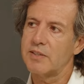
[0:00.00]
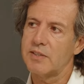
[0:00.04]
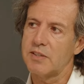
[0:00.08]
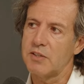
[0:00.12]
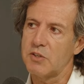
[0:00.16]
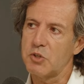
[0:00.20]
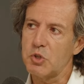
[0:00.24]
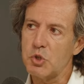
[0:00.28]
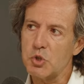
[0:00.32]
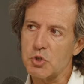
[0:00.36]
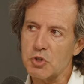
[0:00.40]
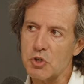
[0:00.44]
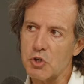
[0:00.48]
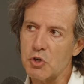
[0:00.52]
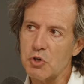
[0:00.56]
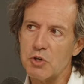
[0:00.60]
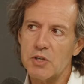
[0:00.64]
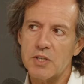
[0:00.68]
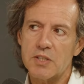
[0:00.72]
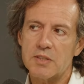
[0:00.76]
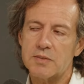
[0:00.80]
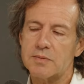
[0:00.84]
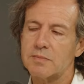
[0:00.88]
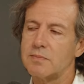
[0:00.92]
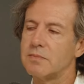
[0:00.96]
Incluso
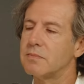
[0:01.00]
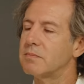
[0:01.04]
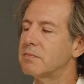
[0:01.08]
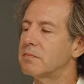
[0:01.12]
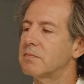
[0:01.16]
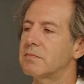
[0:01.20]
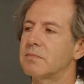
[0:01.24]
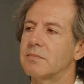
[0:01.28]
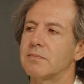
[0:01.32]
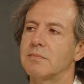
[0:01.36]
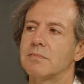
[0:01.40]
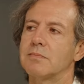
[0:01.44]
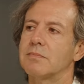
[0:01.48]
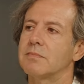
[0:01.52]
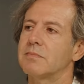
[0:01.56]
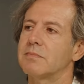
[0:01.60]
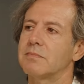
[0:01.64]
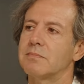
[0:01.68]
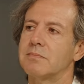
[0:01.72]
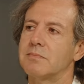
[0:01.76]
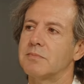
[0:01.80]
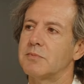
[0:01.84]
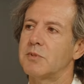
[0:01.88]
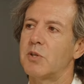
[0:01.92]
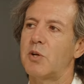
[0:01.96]
hoy
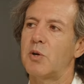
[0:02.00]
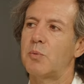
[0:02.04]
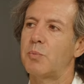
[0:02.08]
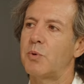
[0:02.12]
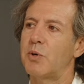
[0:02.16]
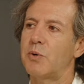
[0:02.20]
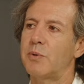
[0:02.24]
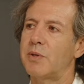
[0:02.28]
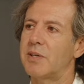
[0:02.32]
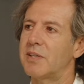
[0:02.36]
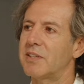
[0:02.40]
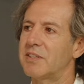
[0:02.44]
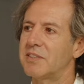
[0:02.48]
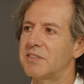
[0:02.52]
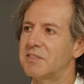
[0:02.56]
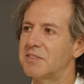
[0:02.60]
no lo puedo ver.